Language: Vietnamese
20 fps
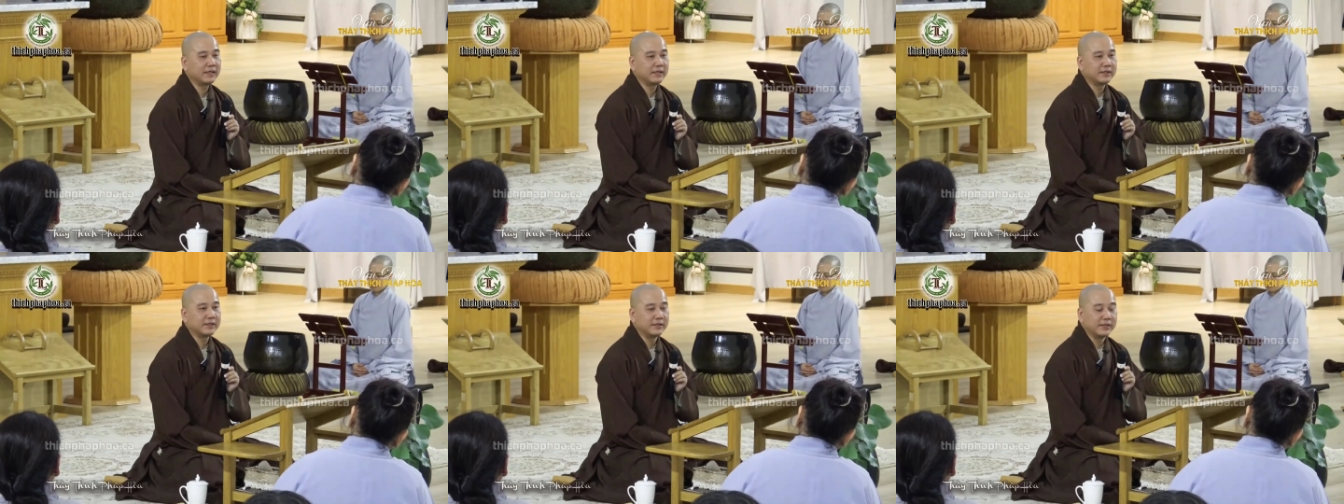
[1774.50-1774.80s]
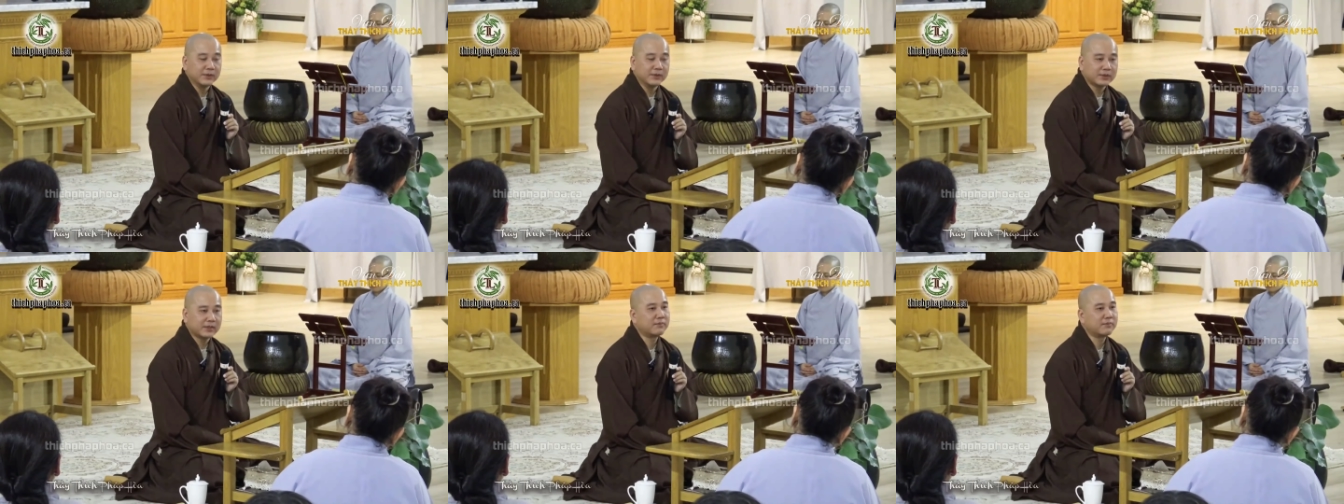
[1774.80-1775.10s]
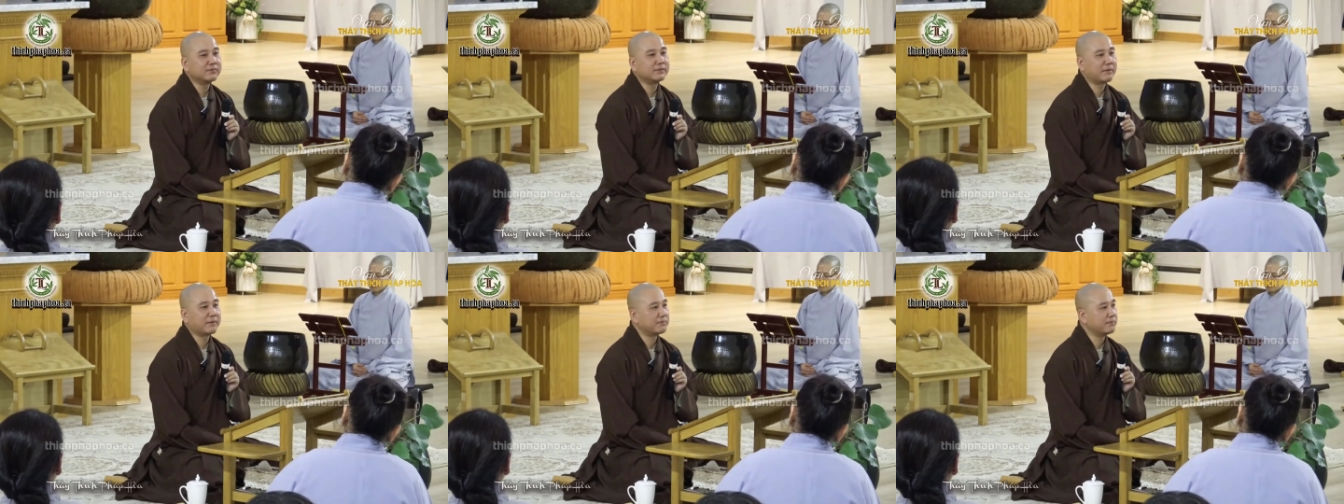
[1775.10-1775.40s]
nếu
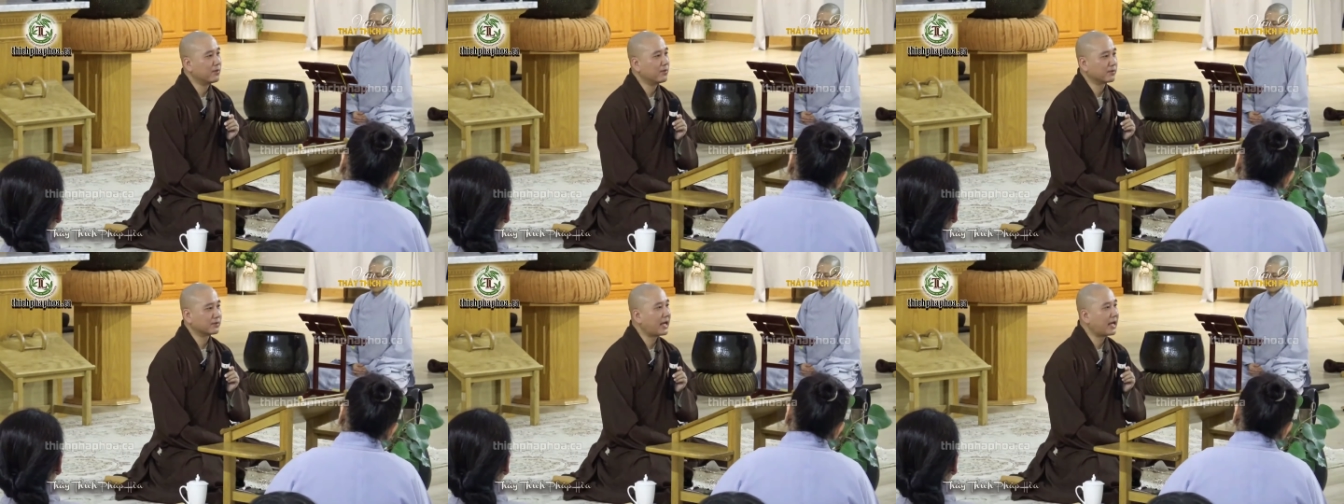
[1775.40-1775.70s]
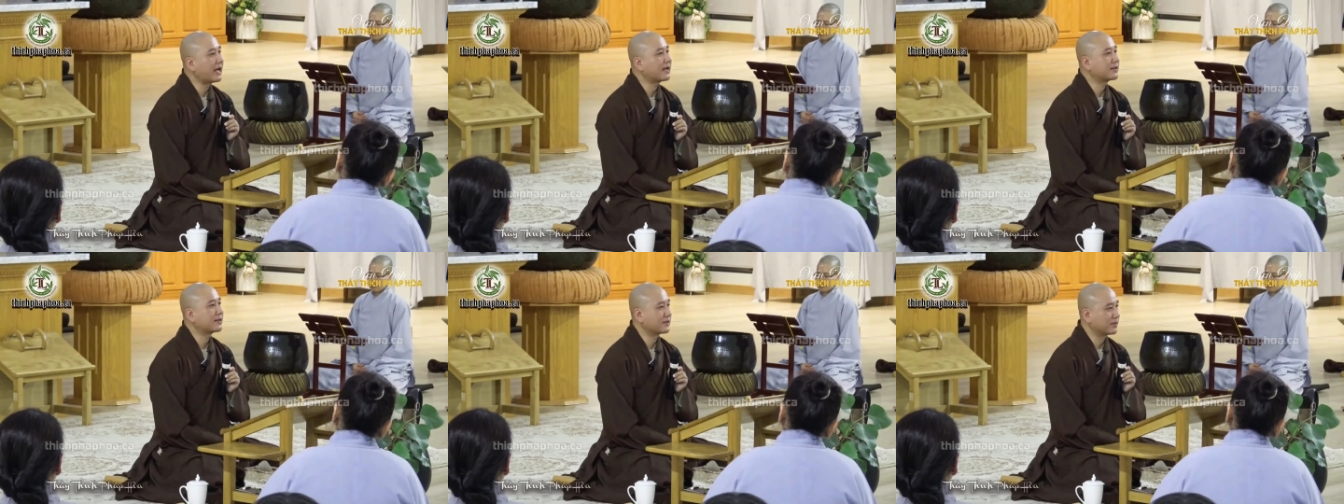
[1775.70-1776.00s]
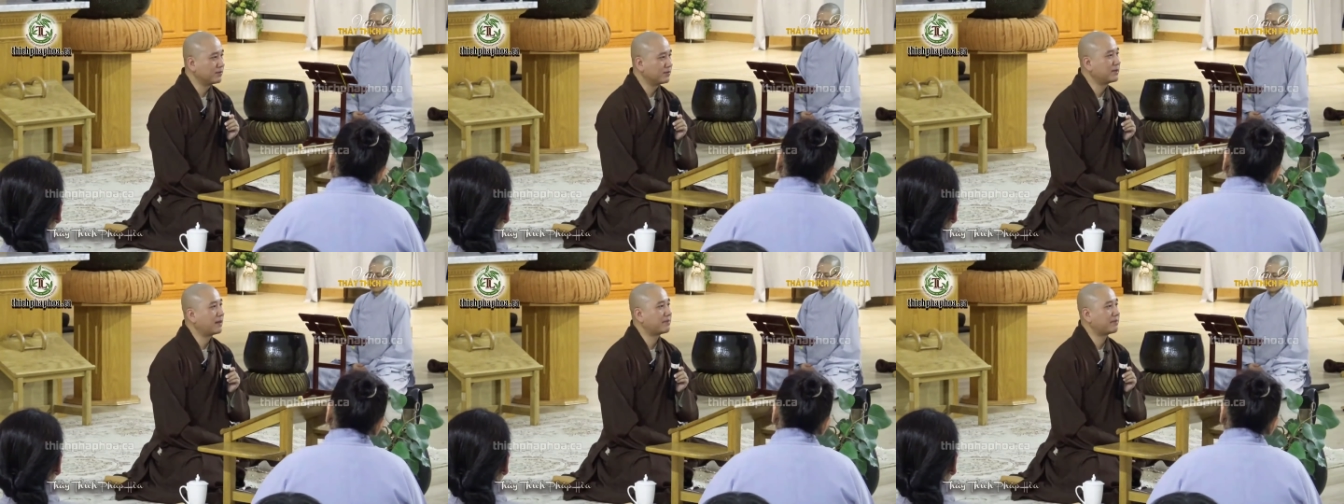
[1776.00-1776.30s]
không gặp Bồ Tát thì
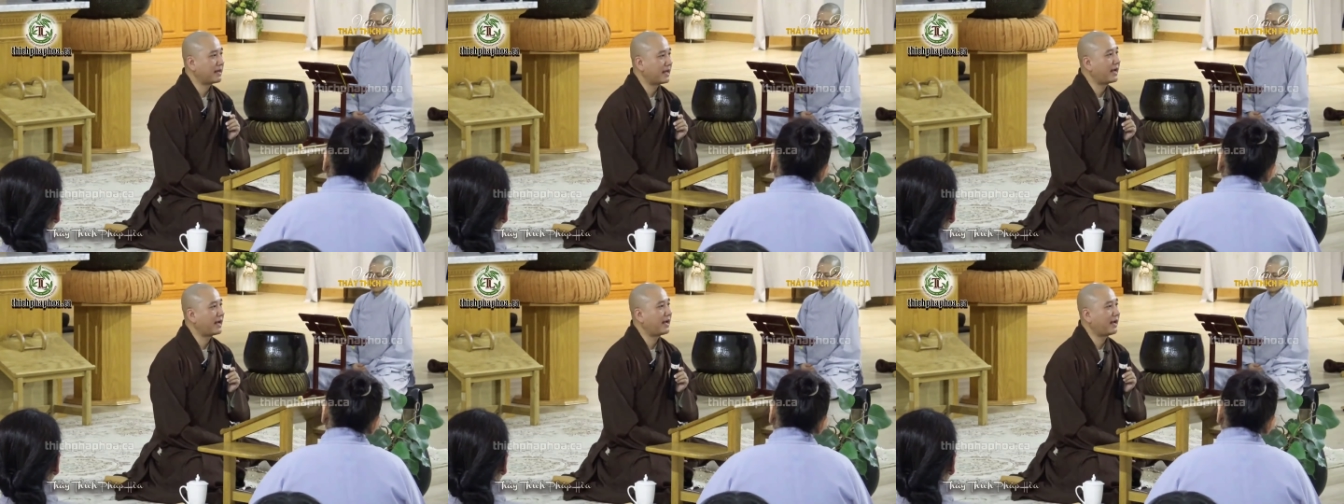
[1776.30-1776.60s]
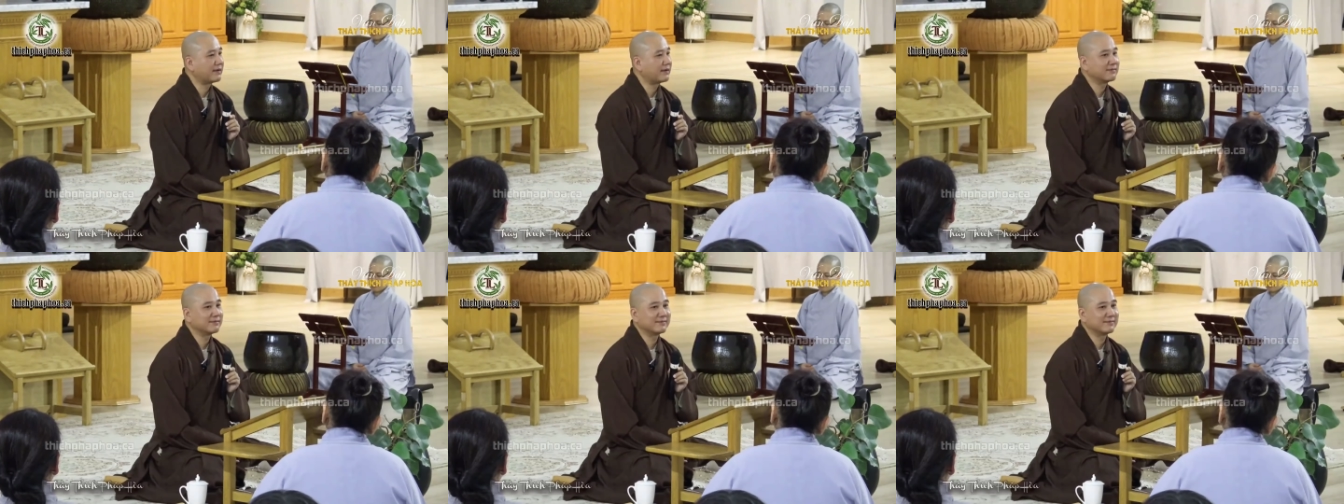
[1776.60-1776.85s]
cũng gặp La Hán.